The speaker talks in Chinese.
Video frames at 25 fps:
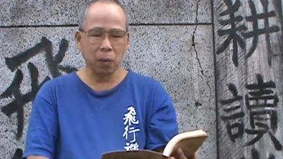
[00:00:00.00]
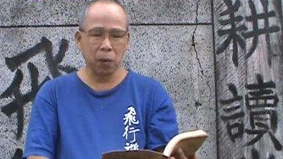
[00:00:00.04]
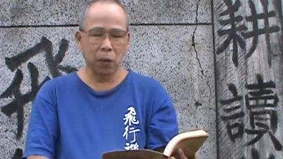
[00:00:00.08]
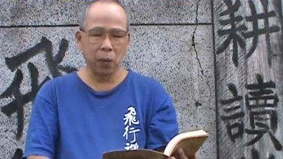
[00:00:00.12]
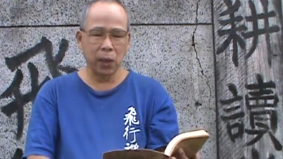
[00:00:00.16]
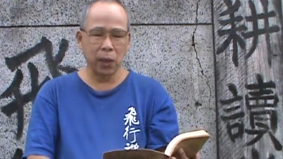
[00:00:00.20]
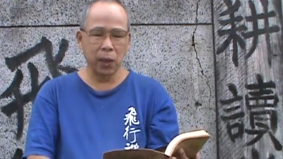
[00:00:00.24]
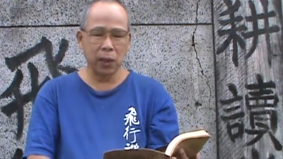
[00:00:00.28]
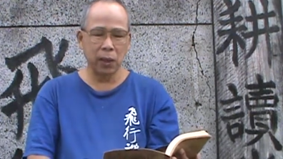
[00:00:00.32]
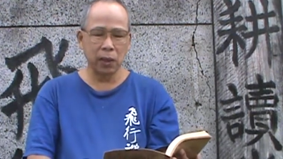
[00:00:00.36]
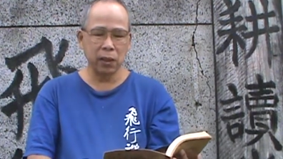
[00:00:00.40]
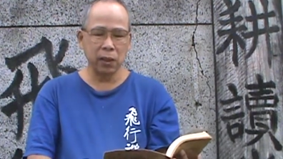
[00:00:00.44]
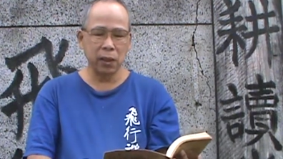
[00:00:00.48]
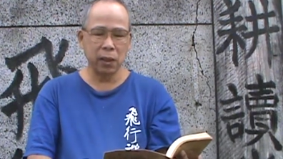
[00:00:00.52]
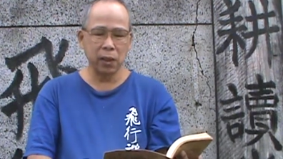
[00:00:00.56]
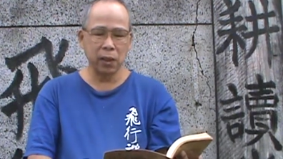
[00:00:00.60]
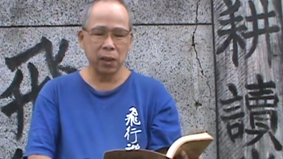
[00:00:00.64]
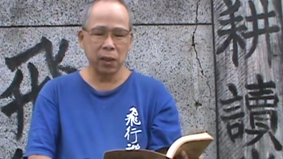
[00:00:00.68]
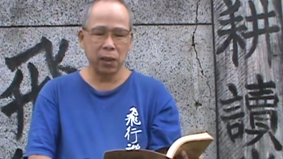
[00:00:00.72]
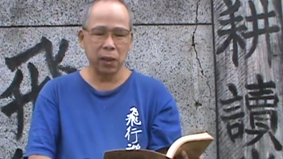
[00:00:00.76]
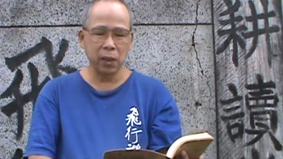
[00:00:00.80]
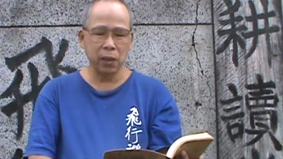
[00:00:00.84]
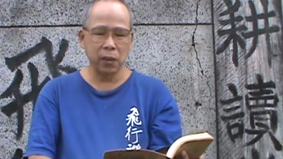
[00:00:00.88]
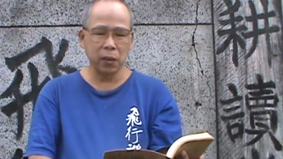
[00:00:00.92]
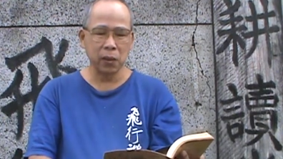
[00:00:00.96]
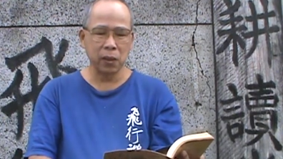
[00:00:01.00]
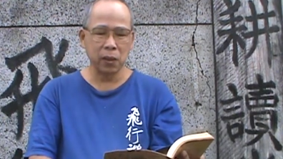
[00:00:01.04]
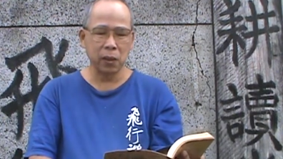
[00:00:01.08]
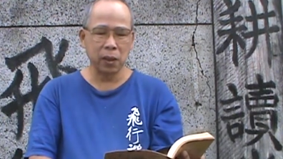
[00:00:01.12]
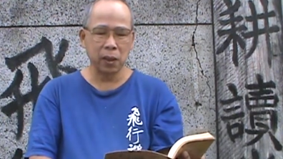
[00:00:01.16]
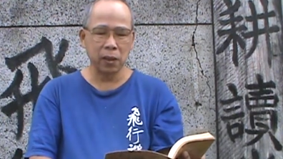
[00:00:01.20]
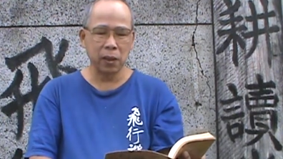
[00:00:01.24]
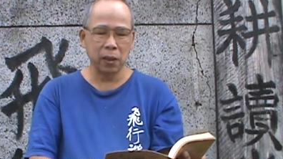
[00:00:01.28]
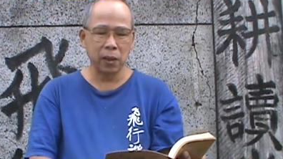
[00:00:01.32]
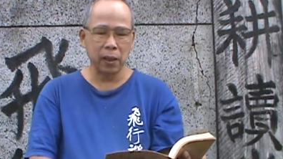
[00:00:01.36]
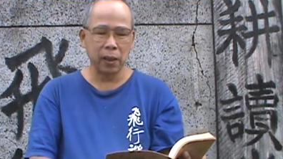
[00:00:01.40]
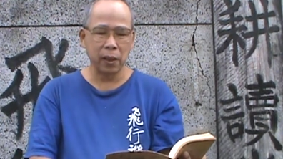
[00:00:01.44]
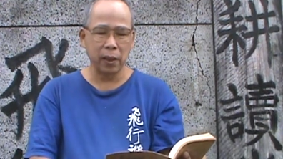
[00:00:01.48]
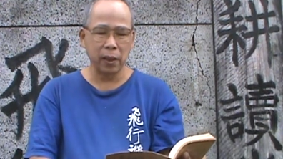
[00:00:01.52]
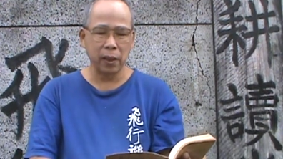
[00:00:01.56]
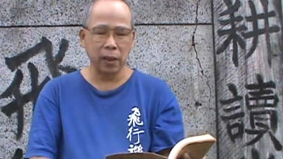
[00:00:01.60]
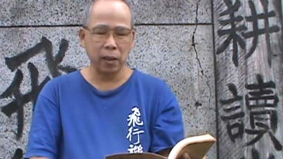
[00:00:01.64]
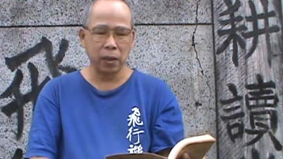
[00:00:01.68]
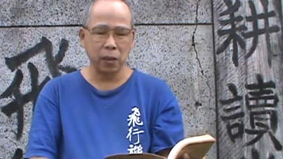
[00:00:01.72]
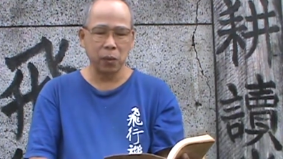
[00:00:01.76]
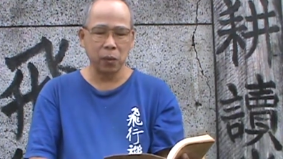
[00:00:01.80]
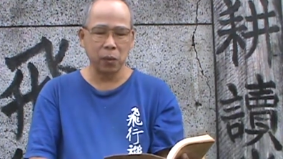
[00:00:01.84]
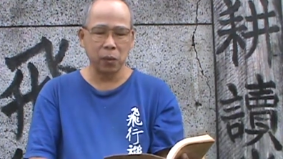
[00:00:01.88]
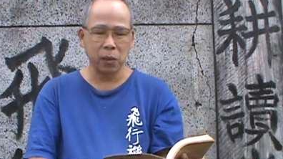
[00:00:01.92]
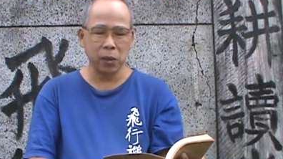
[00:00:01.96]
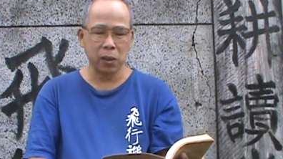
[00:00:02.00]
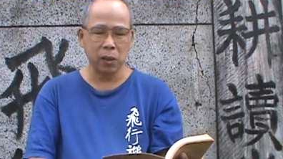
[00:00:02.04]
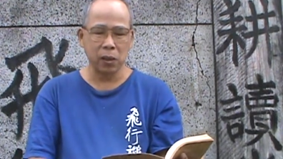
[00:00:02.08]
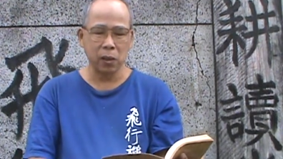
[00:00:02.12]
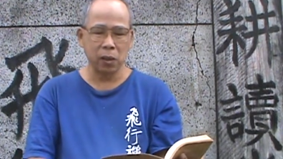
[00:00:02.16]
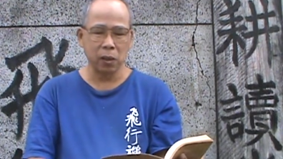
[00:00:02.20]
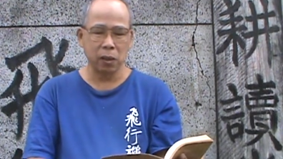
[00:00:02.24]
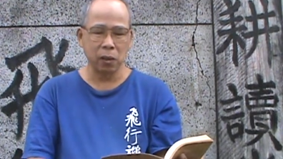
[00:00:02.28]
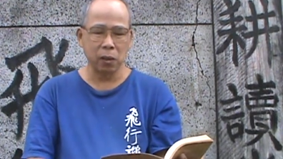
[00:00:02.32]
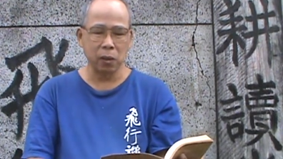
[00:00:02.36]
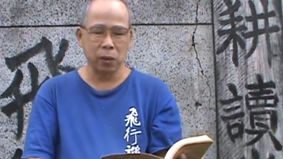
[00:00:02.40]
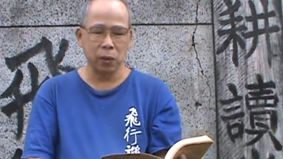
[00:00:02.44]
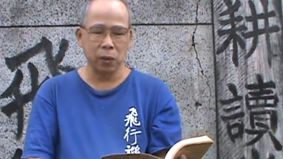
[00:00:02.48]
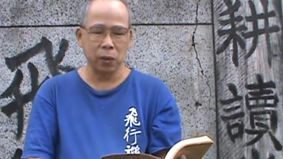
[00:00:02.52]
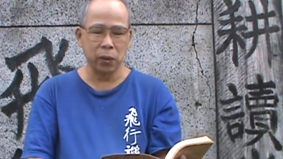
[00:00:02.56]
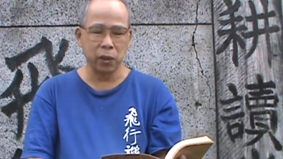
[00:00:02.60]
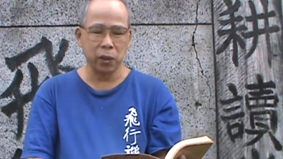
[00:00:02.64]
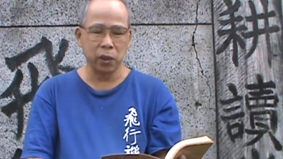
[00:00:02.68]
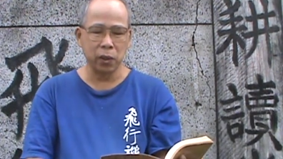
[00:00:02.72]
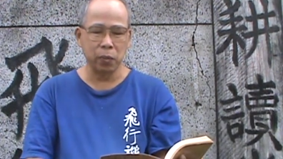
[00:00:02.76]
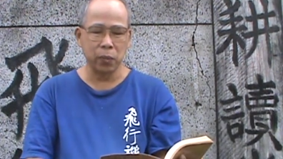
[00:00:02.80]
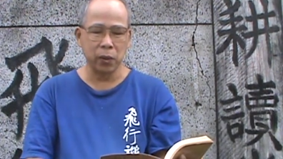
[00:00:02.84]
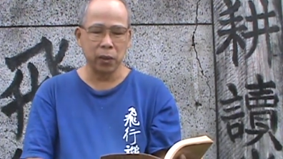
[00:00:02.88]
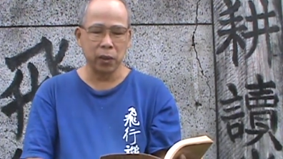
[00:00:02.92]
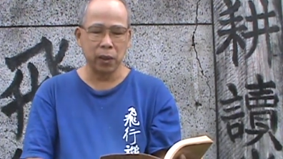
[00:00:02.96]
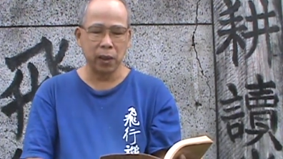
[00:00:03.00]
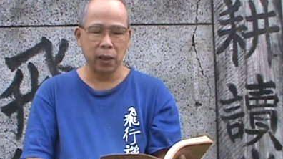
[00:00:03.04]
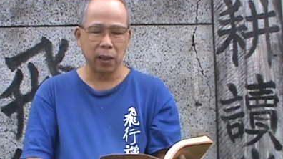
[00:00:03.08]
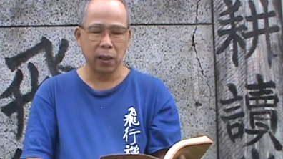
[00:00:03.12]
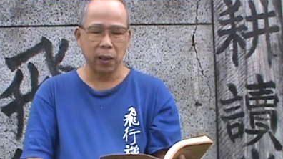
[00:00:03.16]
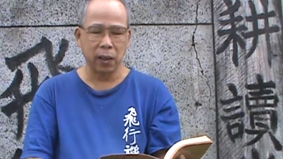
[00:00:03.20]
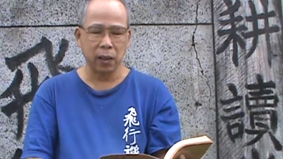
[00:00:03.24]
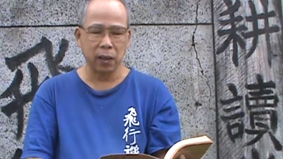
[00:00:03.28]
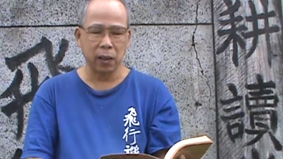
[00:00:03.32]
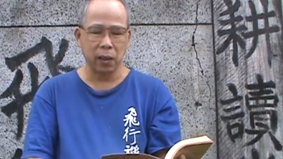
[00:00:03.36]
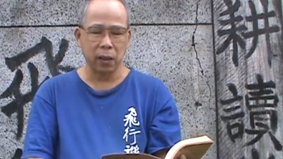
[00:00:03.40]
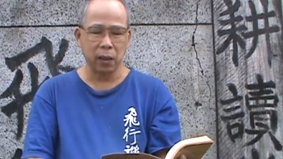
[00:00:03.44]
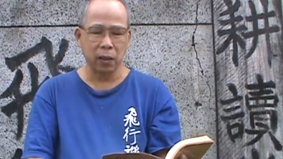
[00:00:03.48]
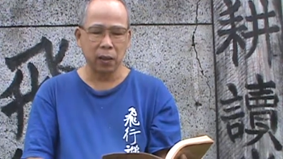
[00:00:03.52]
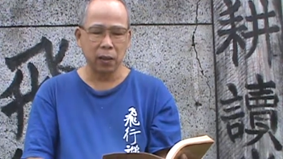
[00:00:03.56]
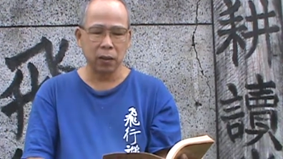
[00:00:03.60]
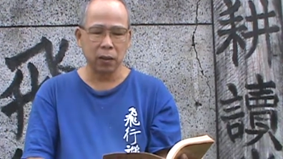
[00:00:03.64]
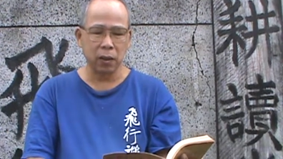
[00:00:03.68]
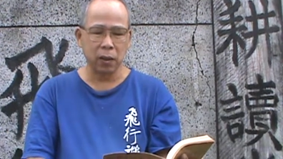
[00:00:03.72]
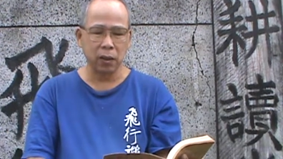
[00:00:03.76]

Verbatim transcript: 娃娃看天下》六册，《撒哈拉的故事》，《雨季不再来》，《稻